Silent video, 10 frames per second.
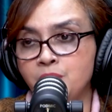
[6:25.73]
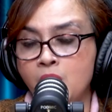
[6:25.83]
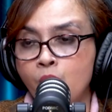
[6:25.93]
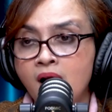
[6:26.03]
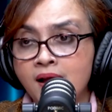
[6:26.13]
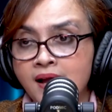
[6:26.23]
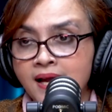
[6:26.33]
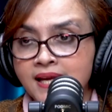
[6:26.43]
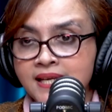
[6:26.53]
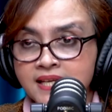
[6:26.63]
bahwa
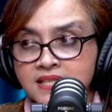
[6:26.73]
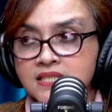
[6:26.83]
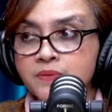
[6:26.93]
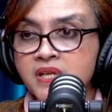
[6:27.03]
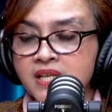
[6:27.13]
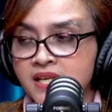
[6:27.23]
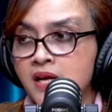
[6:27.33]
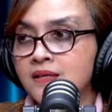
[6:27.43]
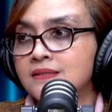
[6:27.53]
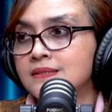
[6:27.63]
ini
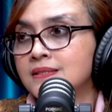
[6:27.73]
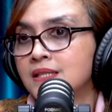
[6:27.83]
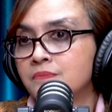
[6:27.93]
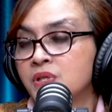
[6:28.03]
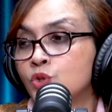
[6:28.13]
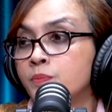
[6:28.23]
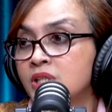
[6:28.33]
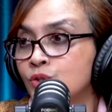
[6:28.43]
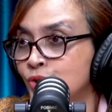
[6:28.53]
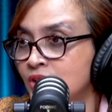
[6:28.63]
sebenarnya
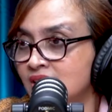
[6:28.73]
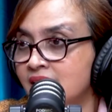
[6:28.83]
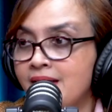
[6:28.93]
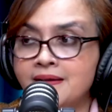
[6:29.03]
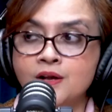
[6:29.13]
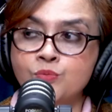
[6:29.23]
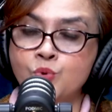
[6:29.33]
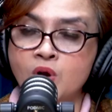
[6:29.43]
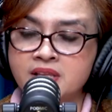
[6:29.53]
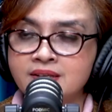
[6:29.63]
betul-betul tidak ada
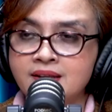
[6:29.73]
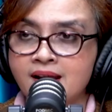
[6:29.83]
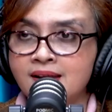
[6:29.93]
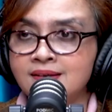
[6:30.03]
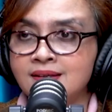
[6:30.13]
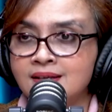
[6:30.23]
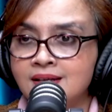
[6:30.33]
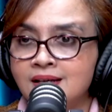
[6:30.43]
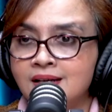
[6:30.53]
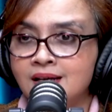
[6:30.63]
hubungannya dengan
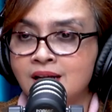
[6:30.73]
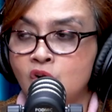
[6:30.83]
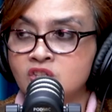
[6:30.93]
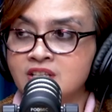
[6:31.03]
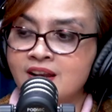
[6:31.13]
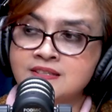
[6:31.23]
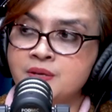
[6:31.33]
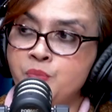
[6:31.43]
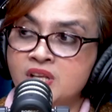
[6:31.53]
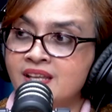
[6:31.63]
uh, konstelasi
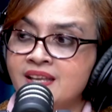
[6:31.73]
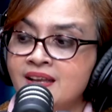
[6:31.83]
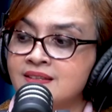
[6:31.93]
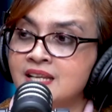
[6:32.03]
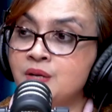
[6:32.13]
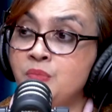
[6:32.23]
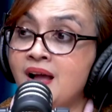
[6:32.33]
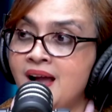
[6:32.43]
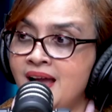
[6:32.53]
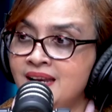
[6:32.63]
politik yang terjadi
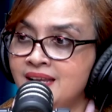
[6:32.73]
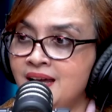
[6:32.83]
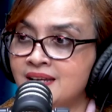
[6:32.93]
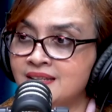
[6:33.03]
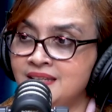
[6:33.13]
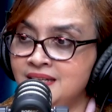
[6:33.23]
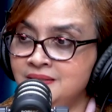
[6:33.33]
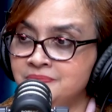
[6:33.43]
belakangan ya artinya.